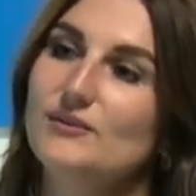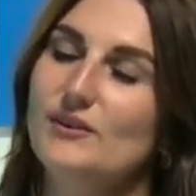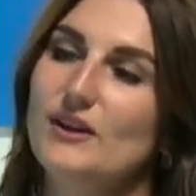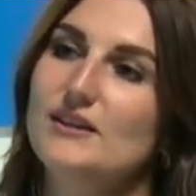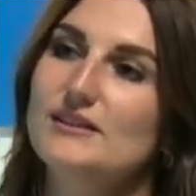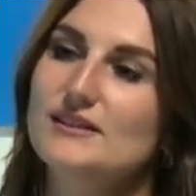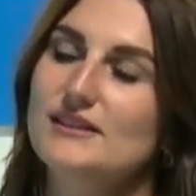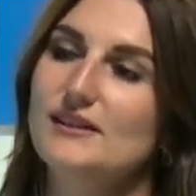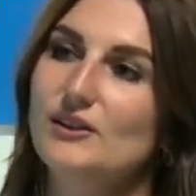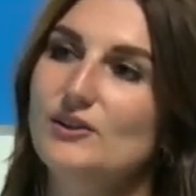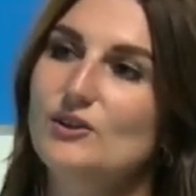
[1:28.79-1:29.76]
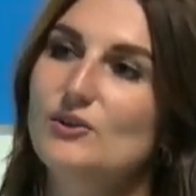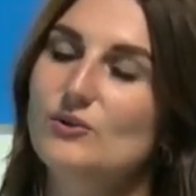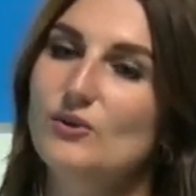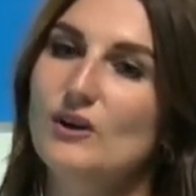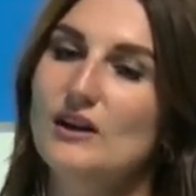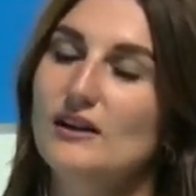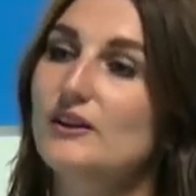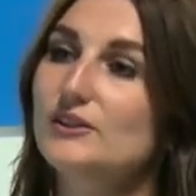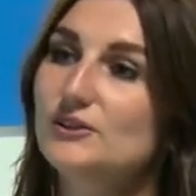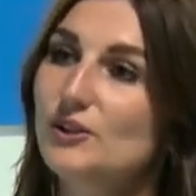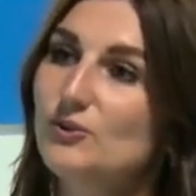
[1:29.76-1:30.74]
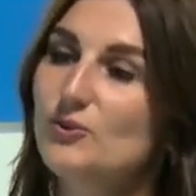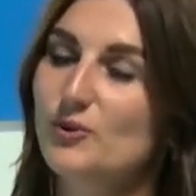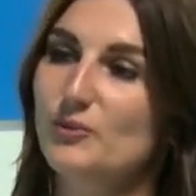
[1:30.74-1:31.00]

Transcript: является ее красотой,